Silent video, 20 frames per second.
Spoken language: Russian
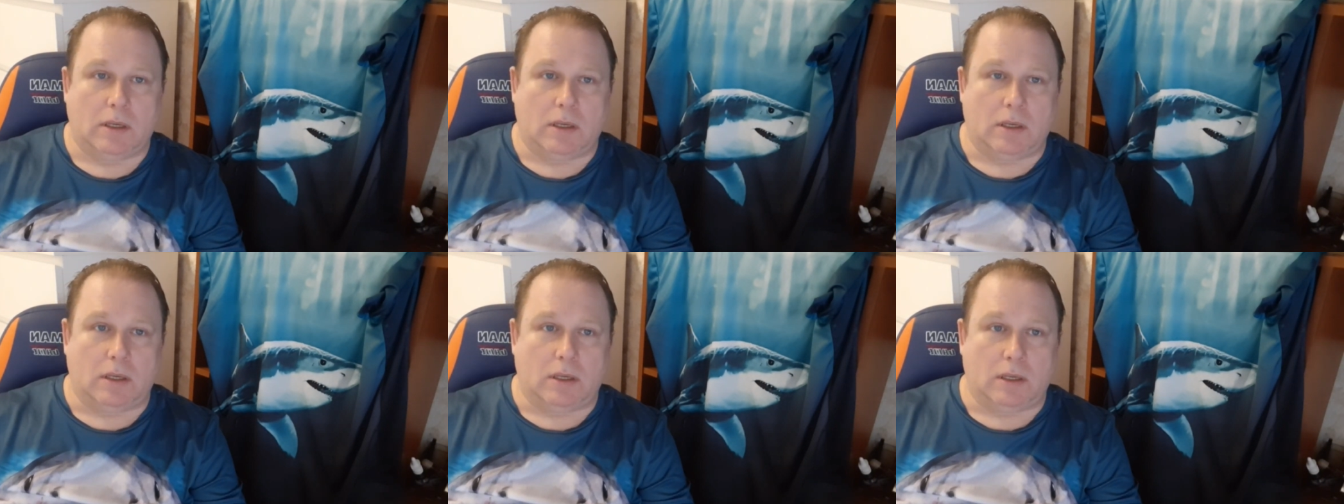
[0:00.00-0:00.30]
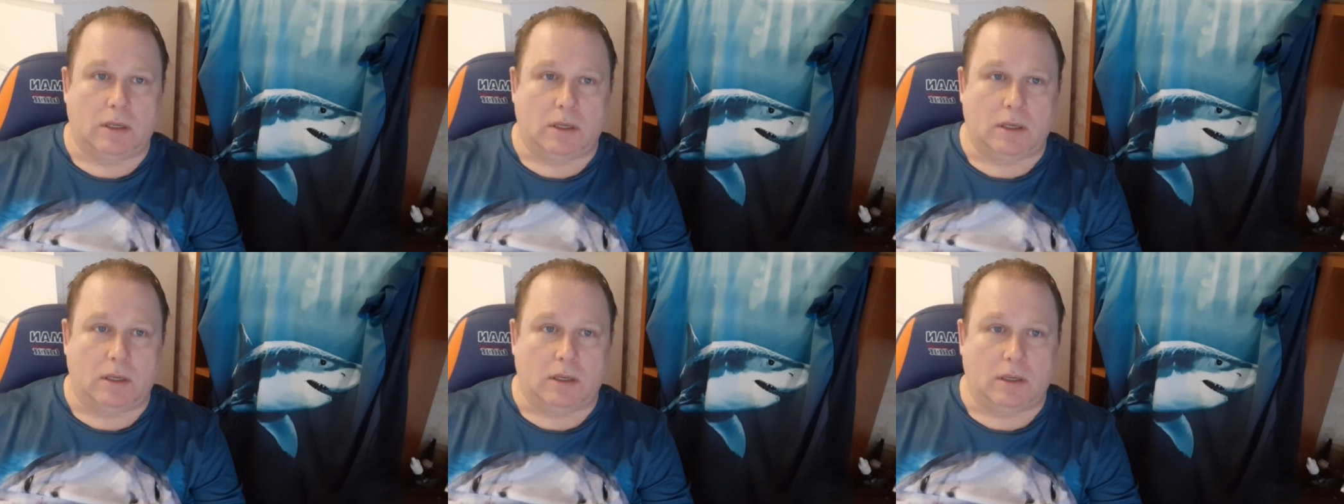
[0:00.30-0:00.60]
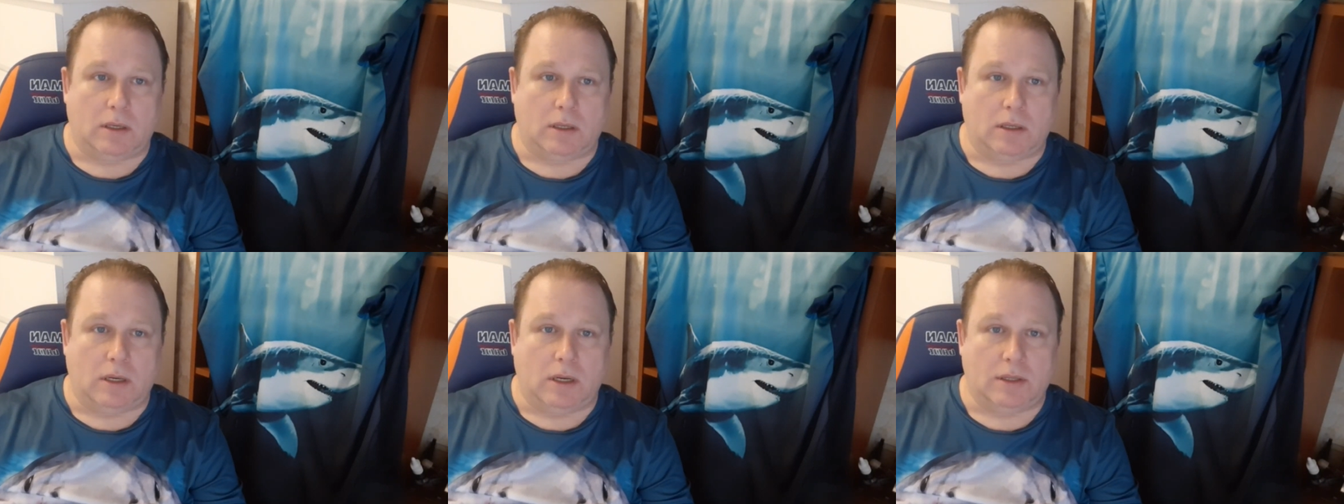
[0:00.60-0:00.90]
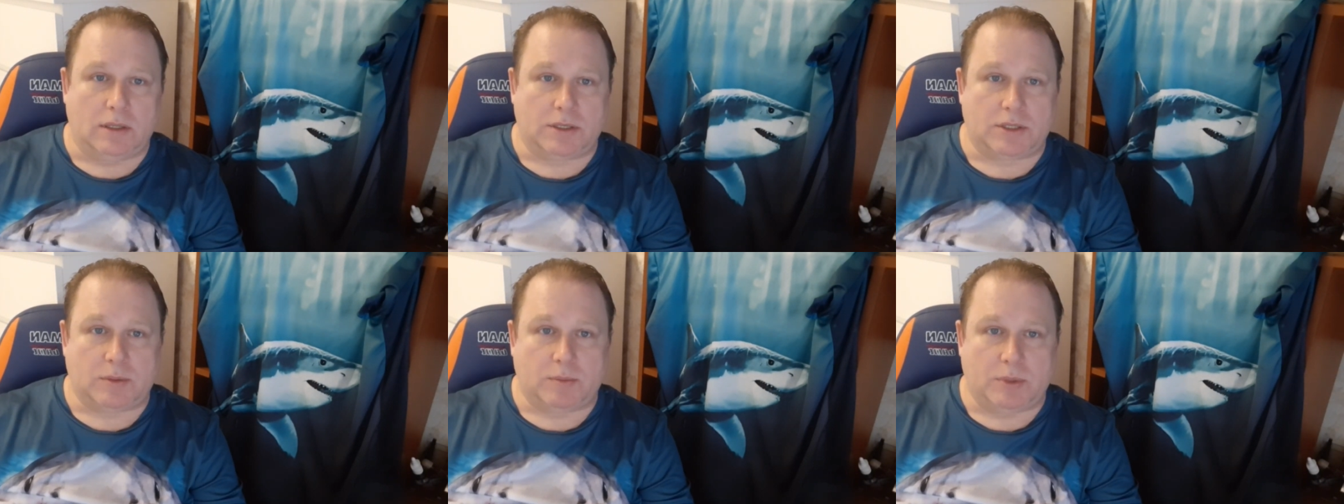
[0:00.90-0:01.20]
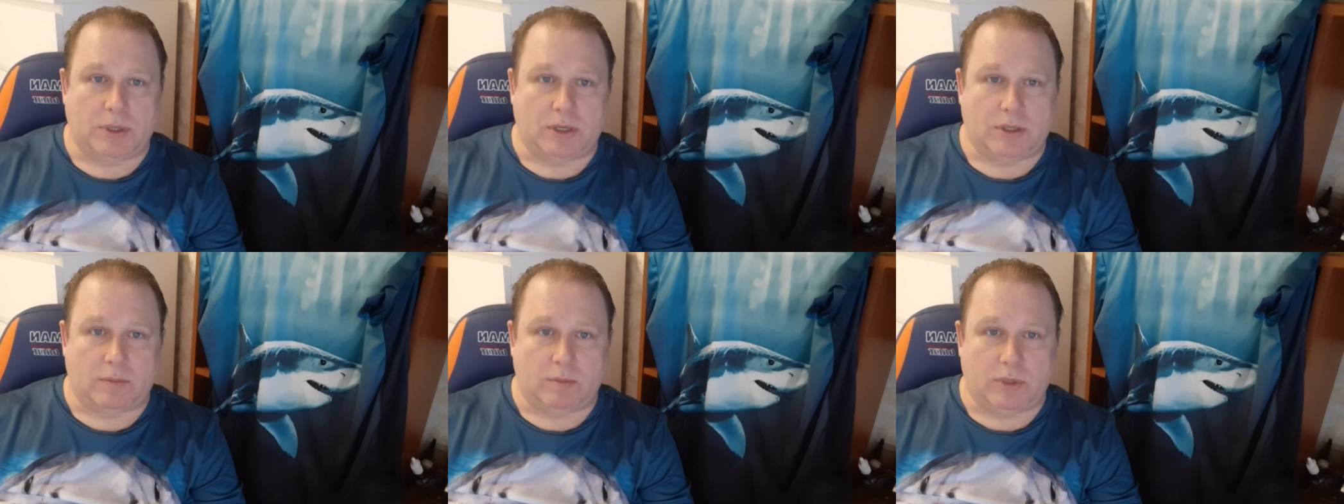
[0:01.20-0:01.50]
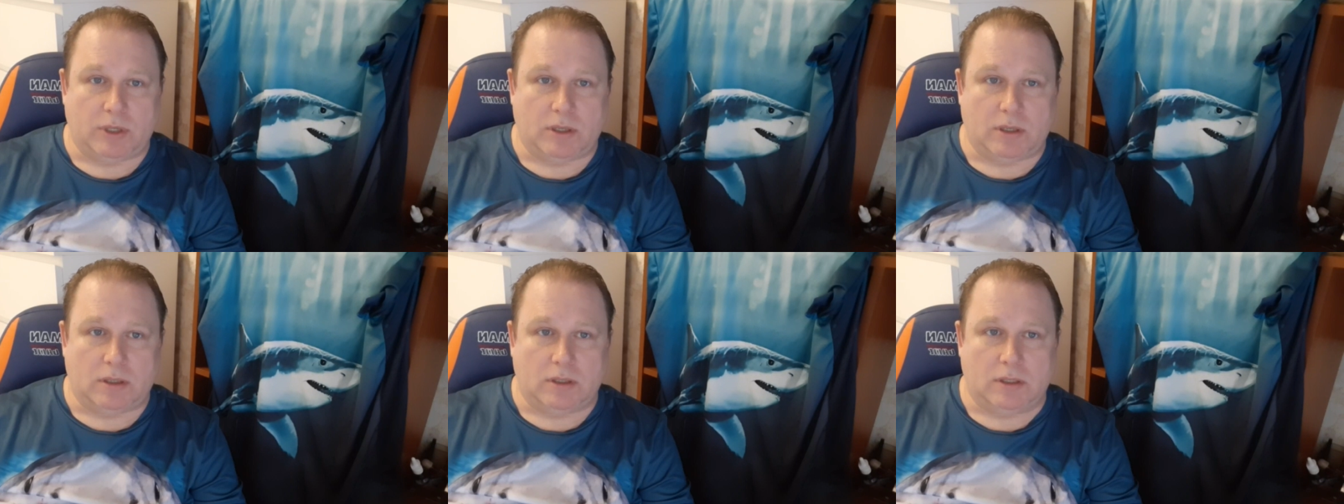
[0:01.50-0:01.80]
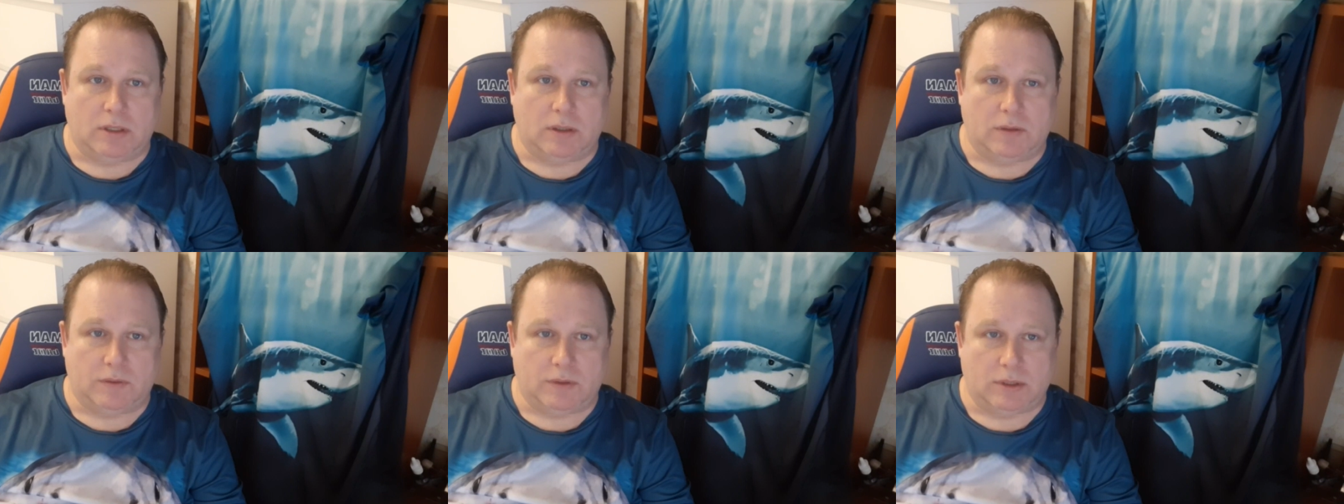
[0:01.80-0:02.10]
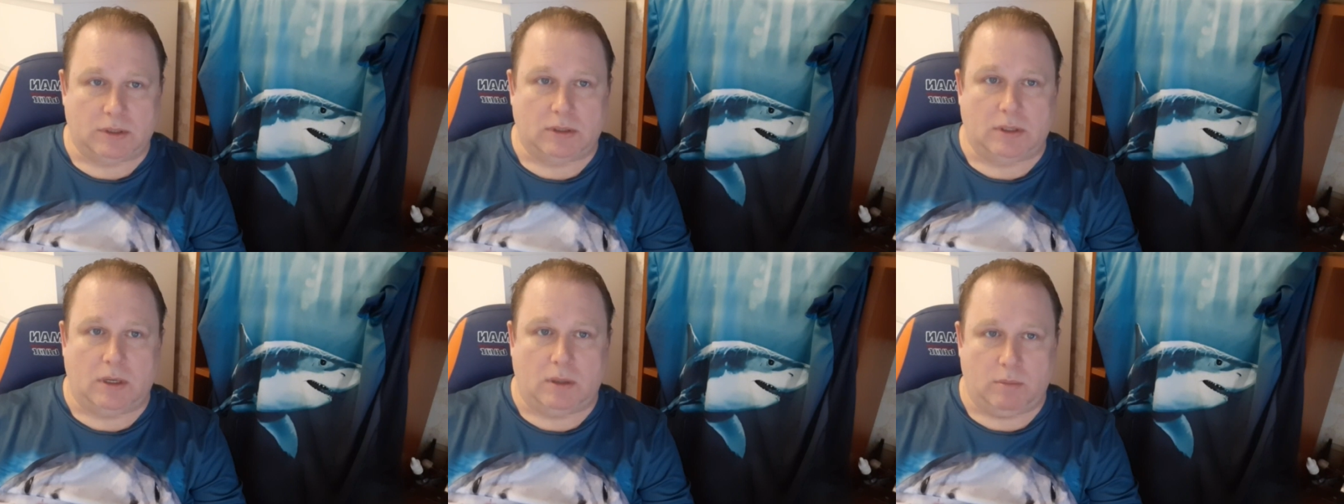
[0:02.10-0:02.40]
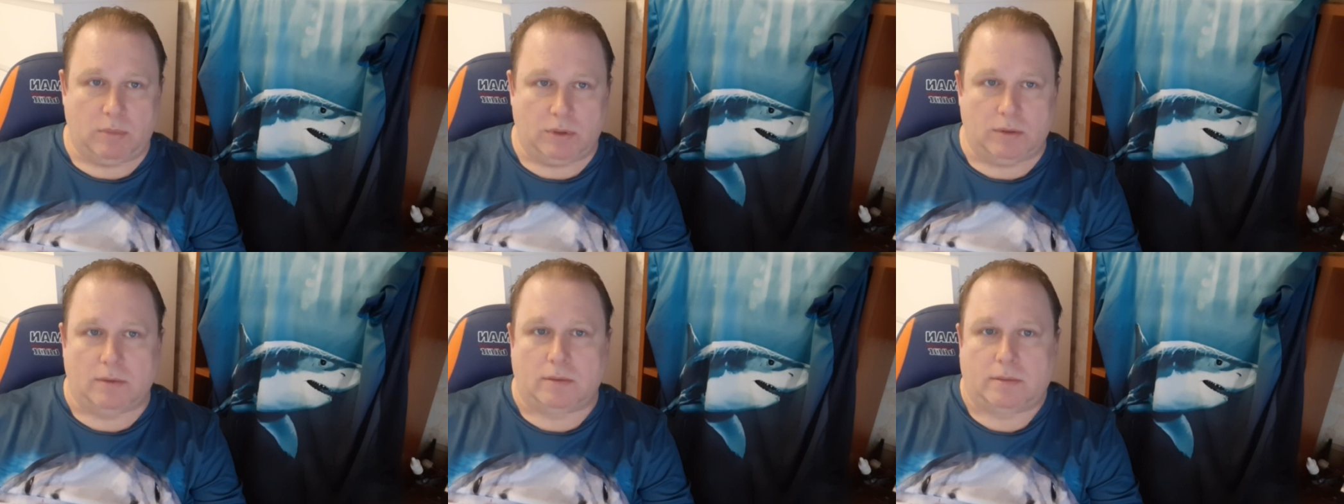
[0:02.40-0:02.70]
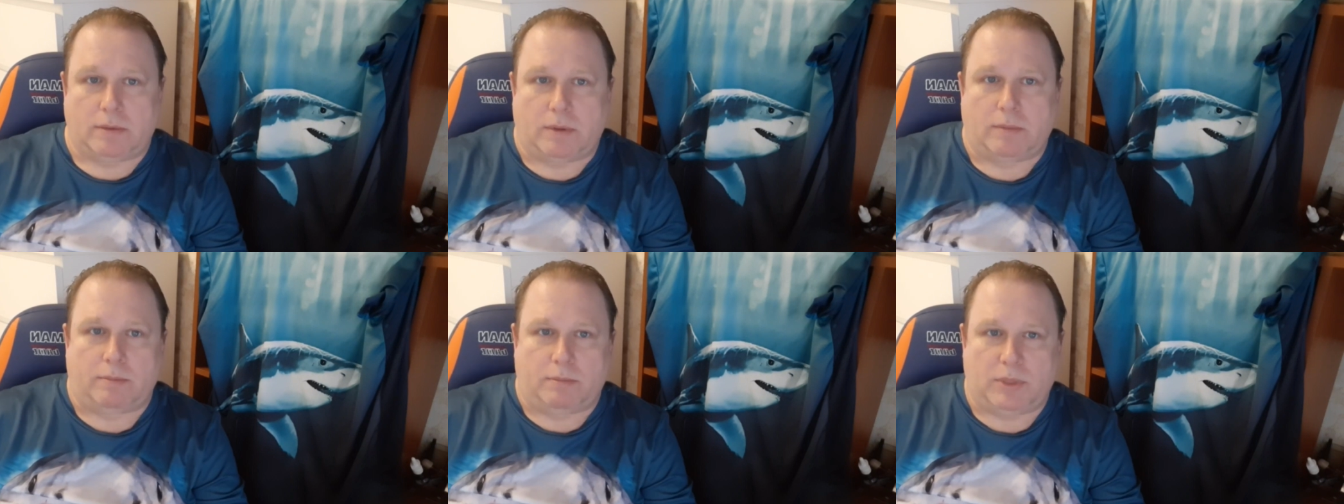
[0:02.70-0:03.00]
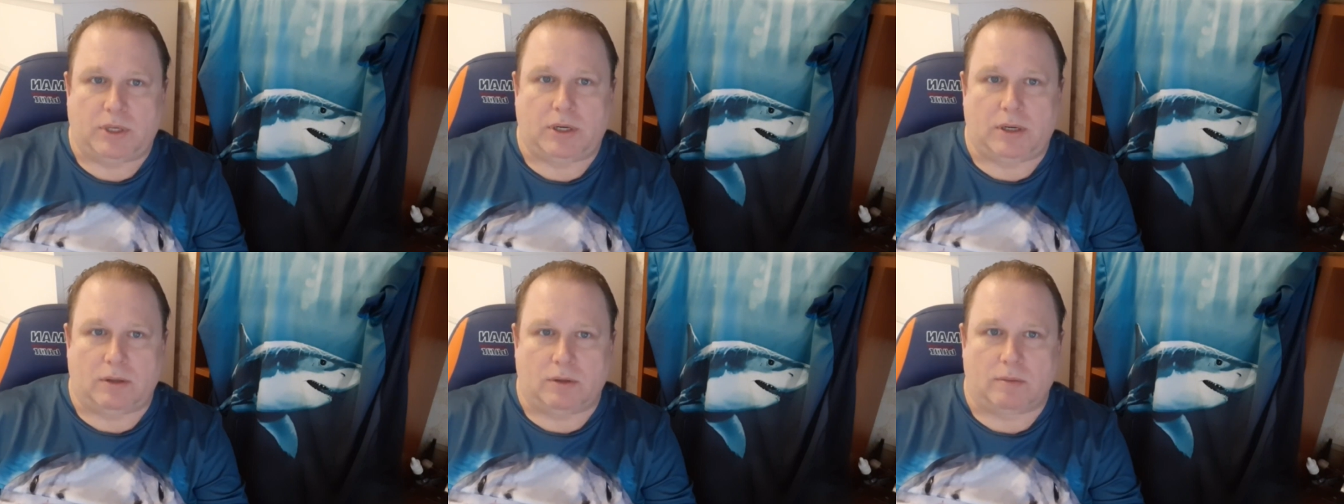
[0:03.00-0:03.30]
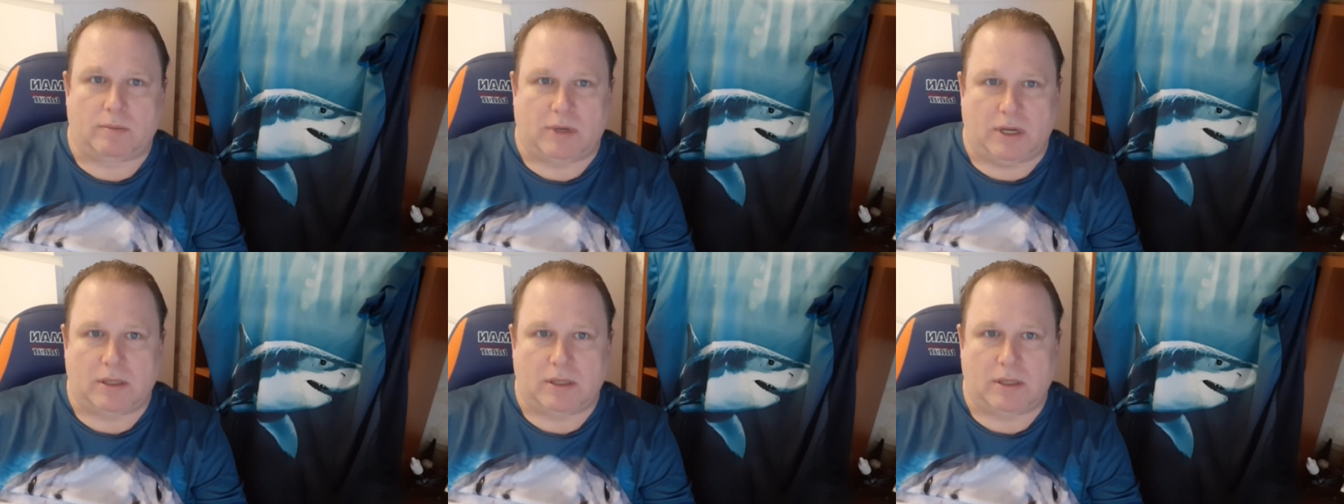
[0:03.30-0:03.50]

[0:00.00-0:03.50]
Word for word: И для нас чемпионат мира всегда был там, мерилом.